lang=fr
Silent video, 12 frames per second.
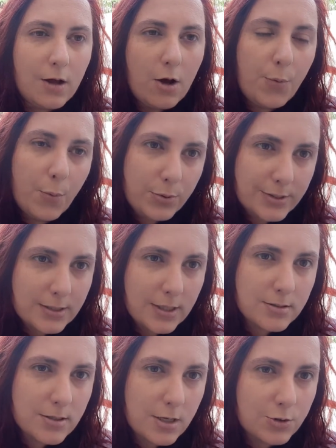un peu plus la
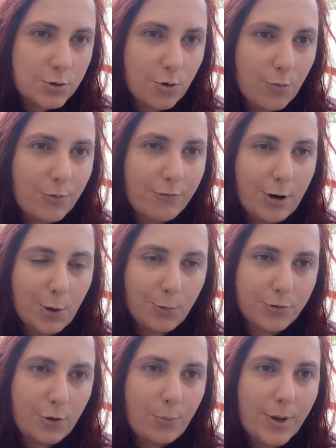sensation, mais voilà,
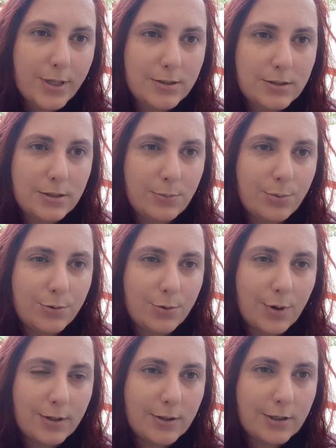c'est le principe
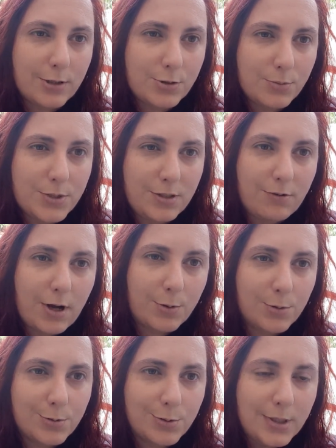de rentrer dans un petit
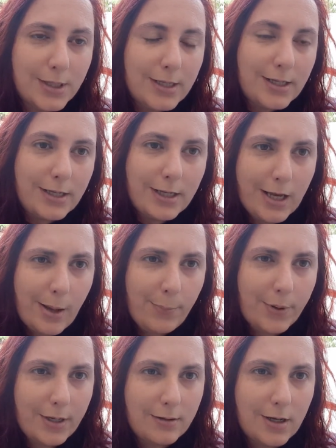wagon et
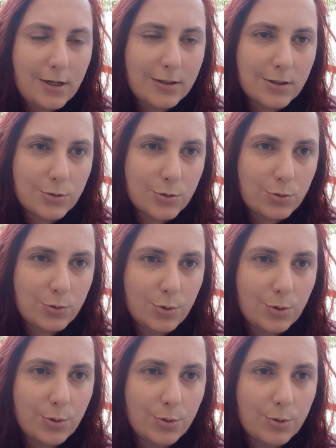après d'aller dans une,
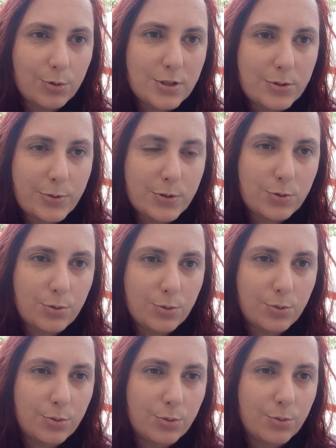euh, espèce
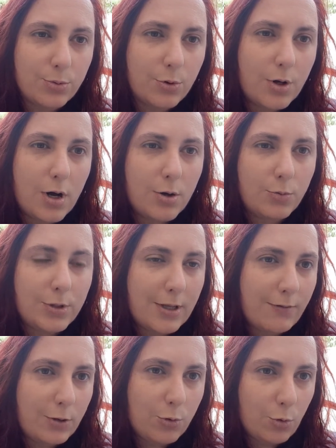de, de grand
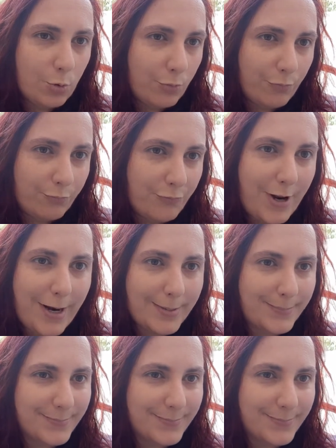huit avec de l'eau. Voilà.